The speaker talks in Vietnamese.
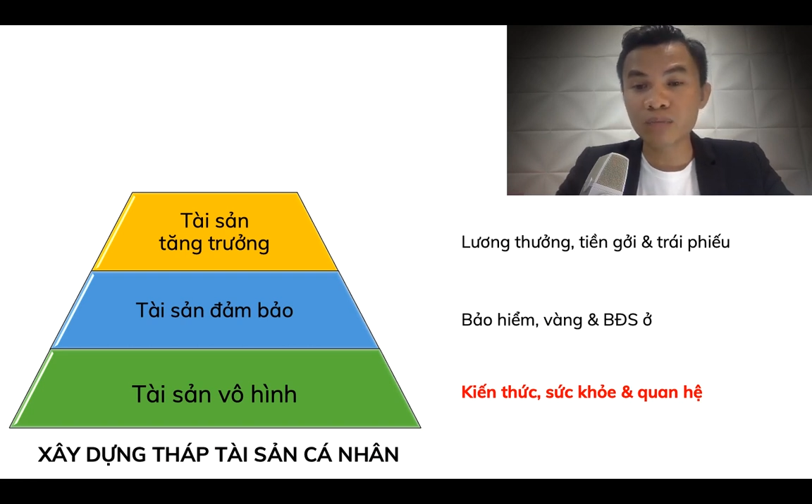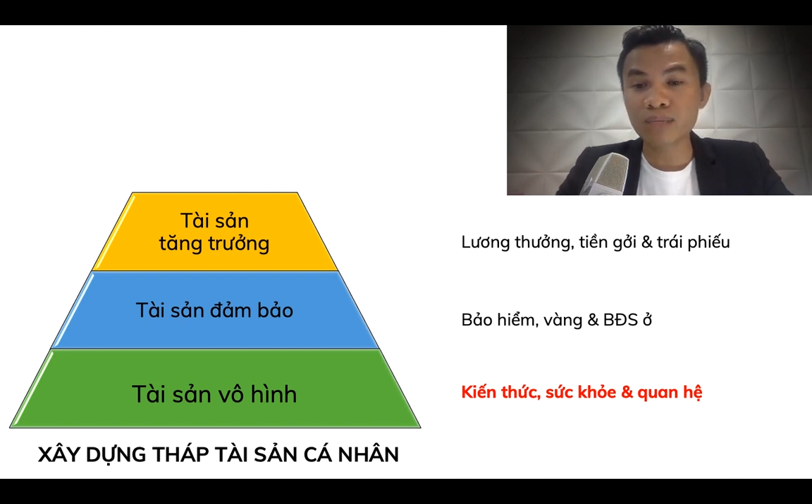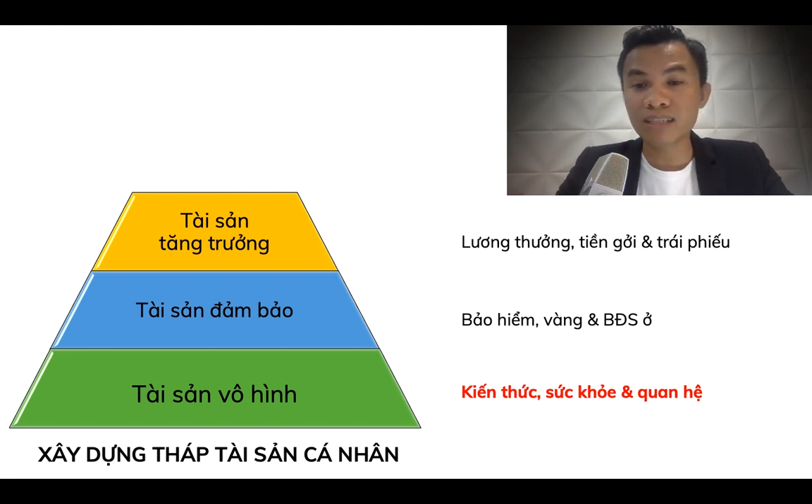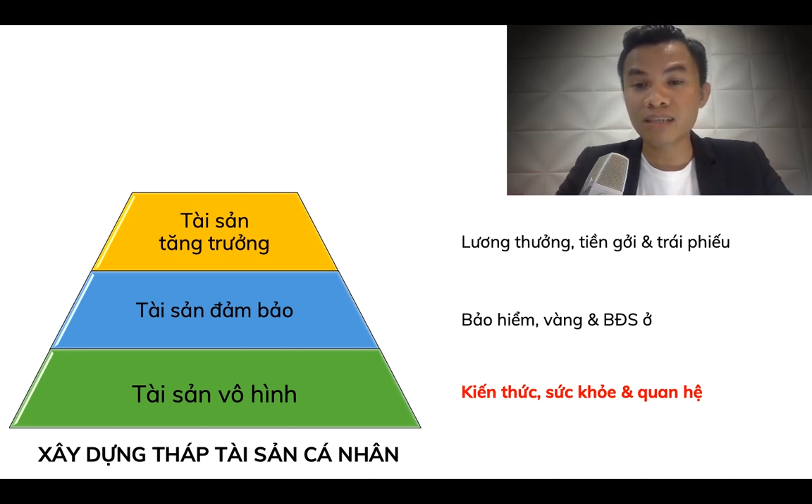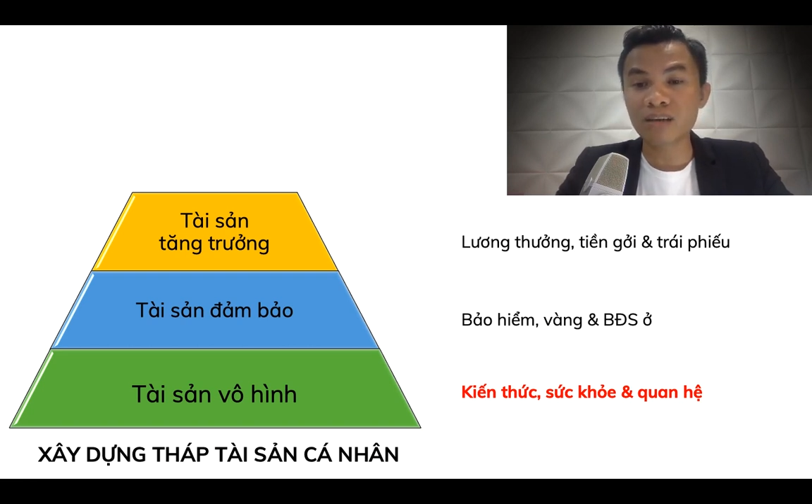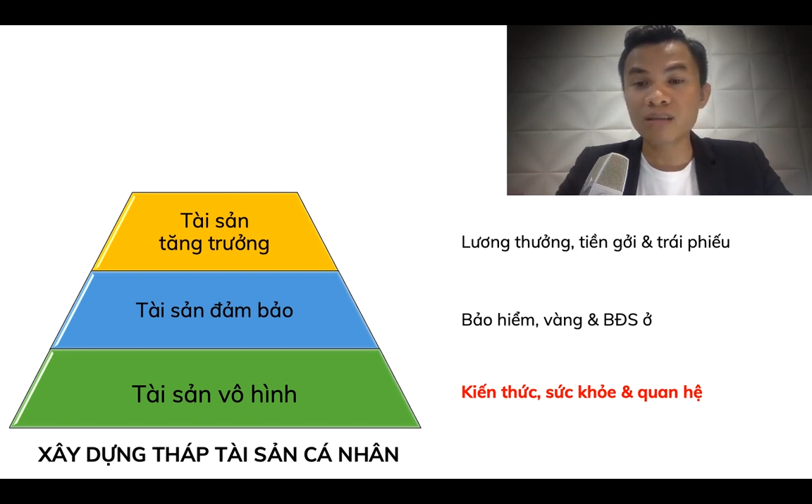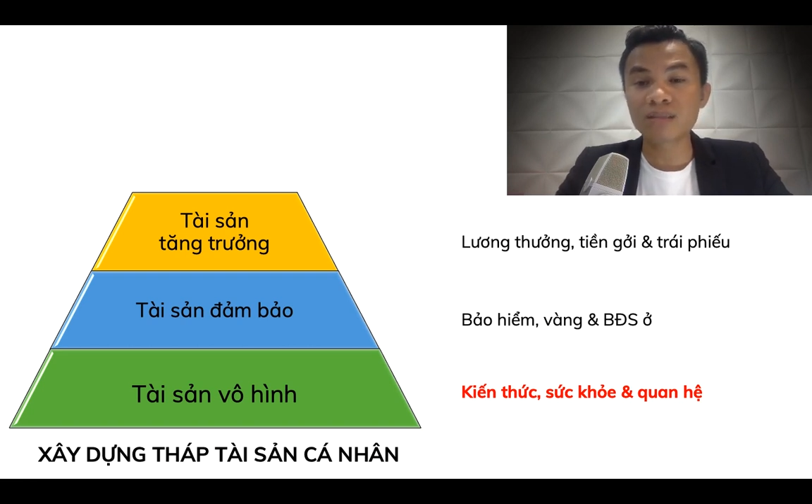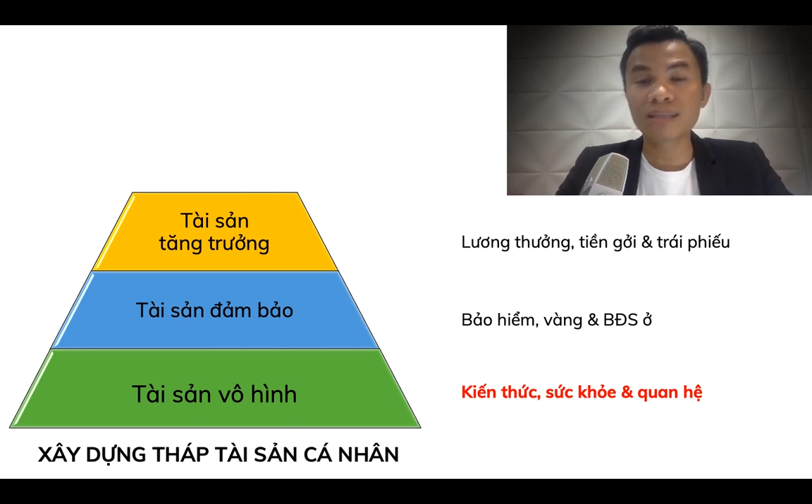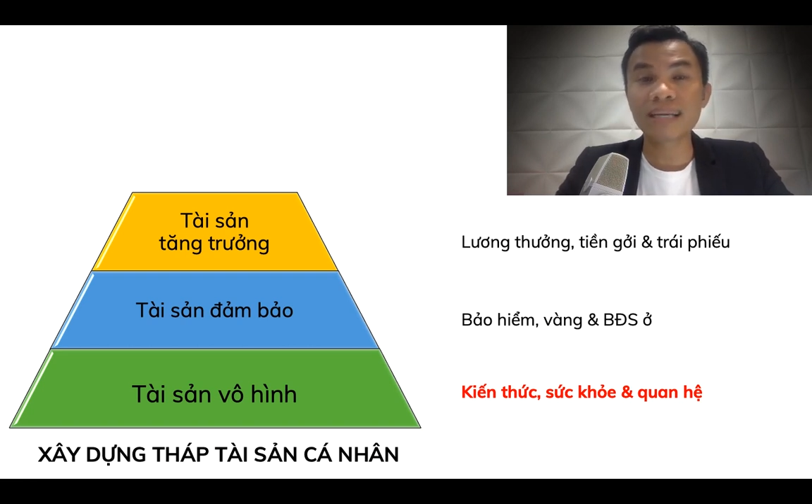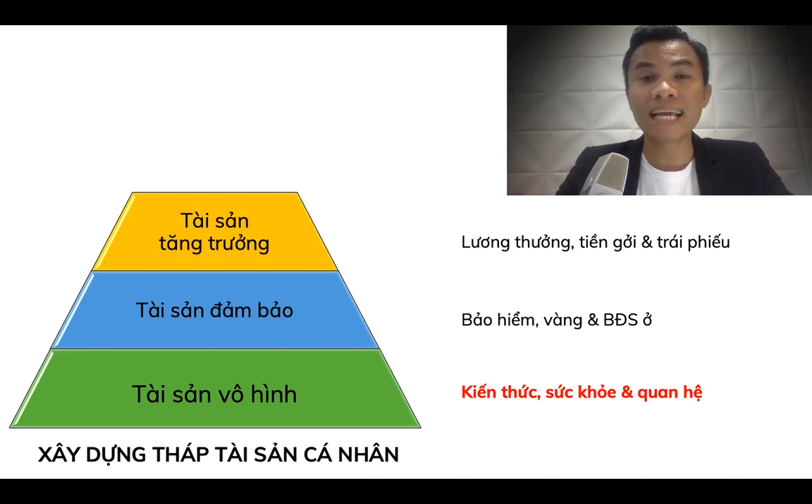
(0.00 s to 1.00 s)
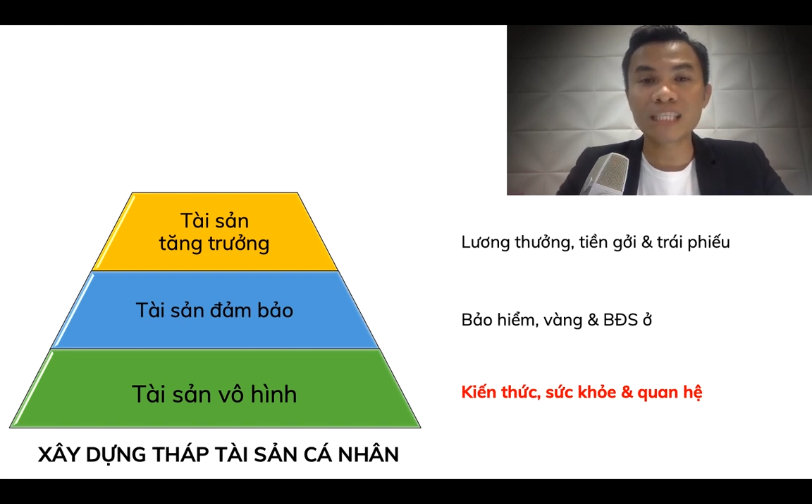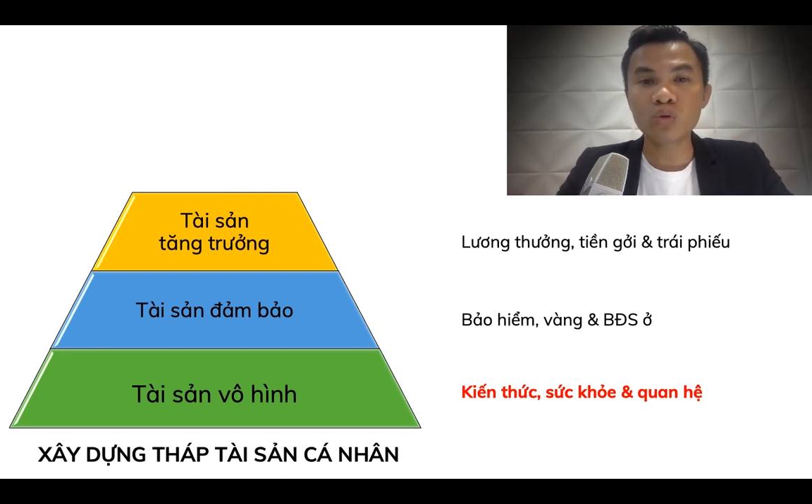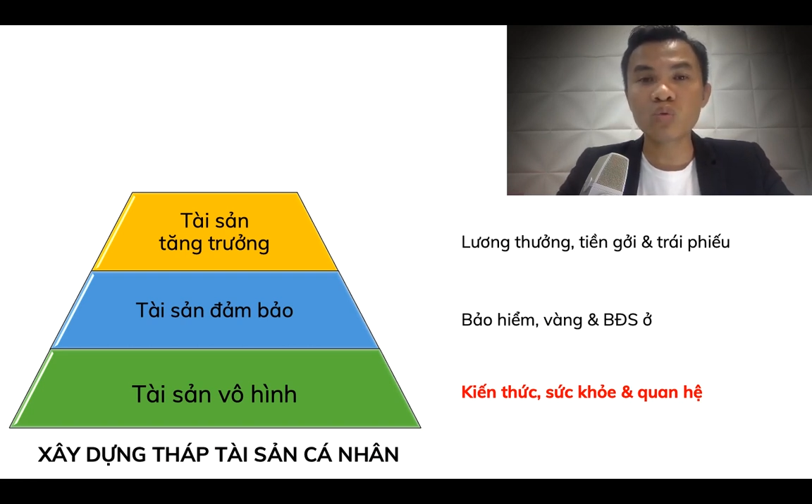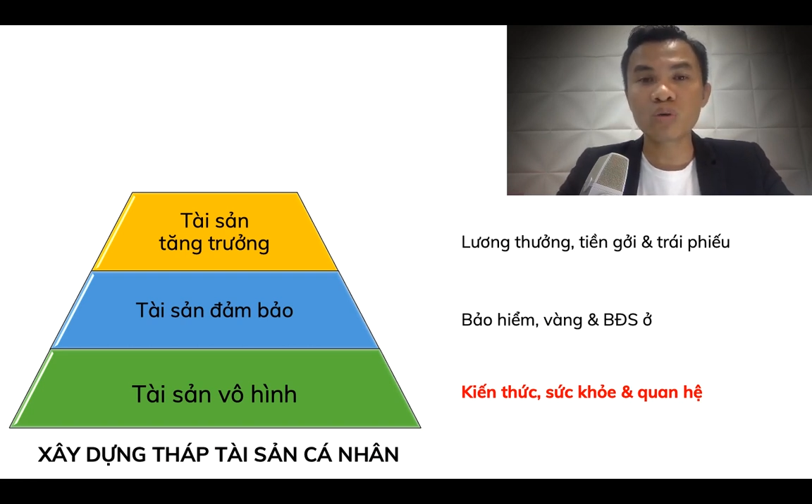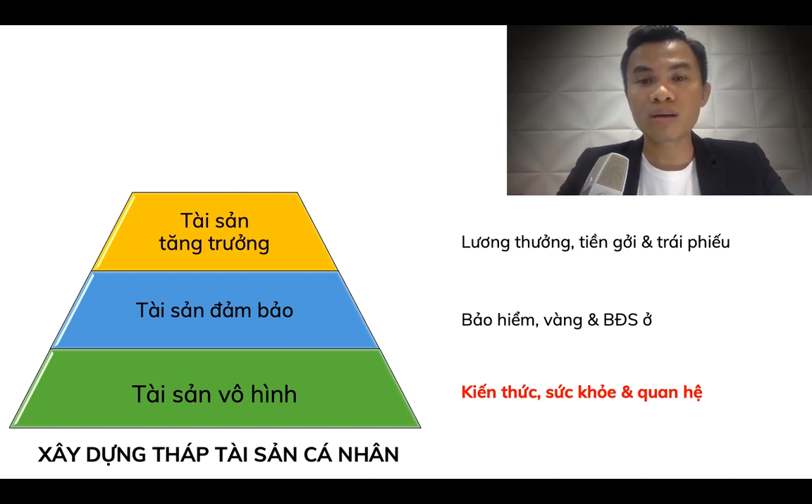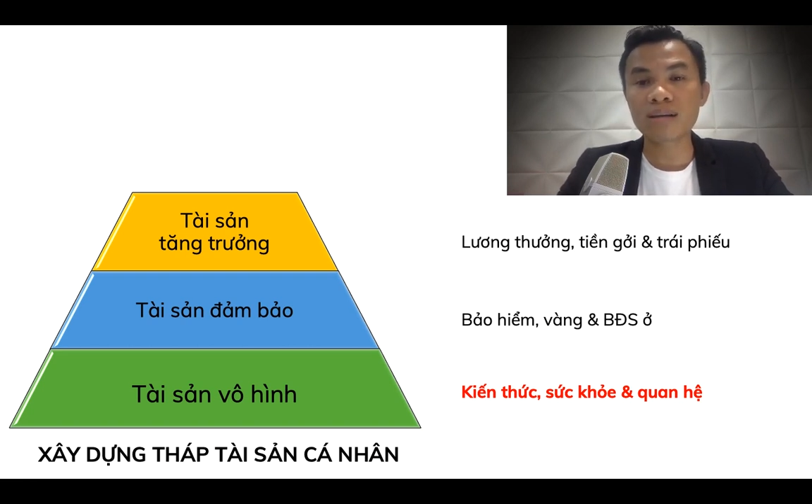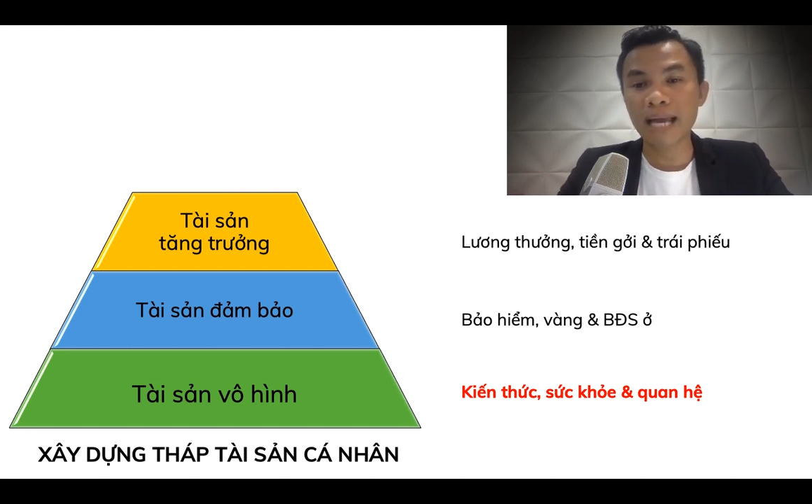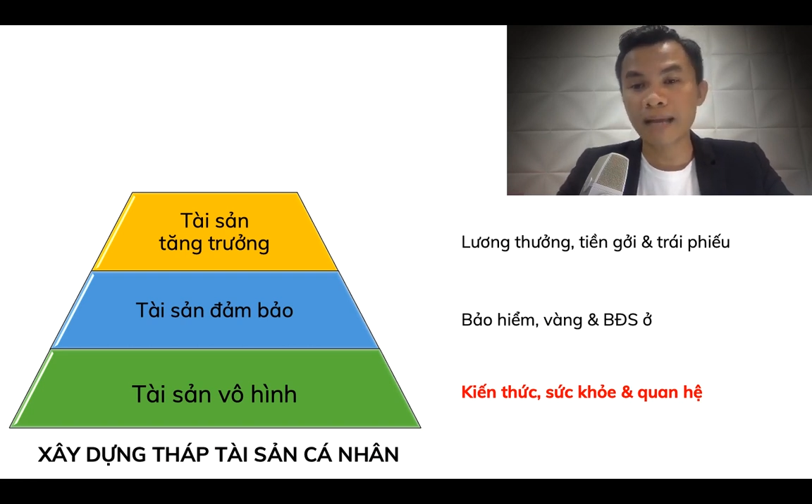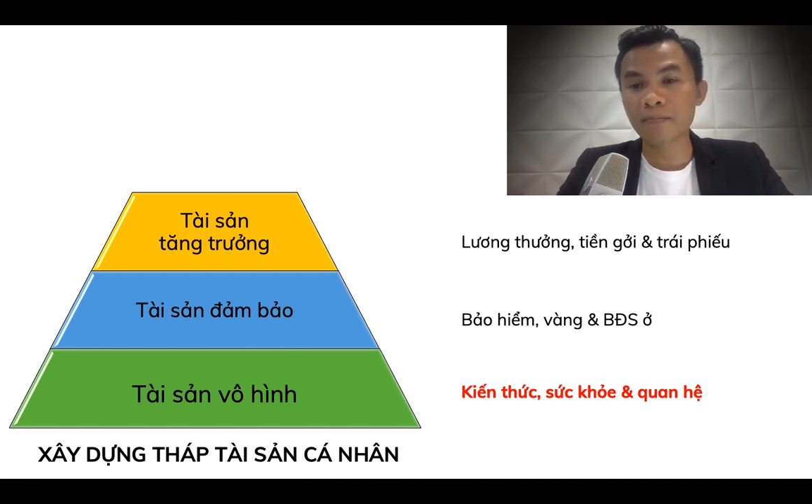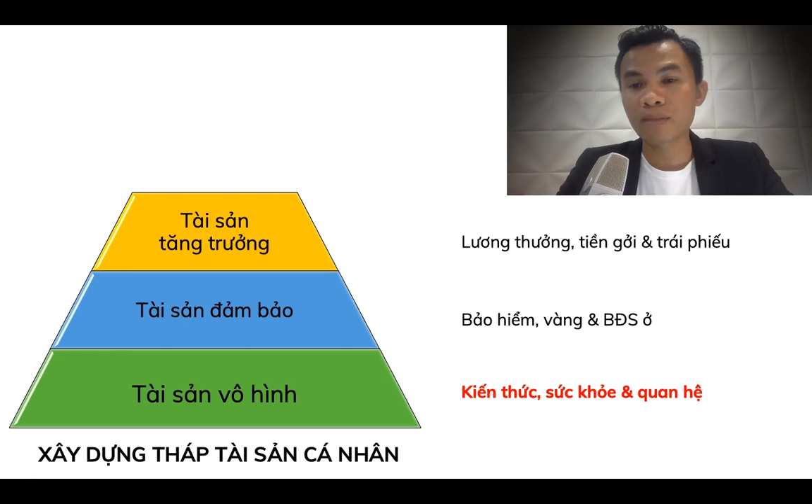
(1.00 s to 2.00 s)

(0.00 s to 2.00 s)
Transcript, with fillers: chúng ta sẽ có được cái lãi suất của ngân hàng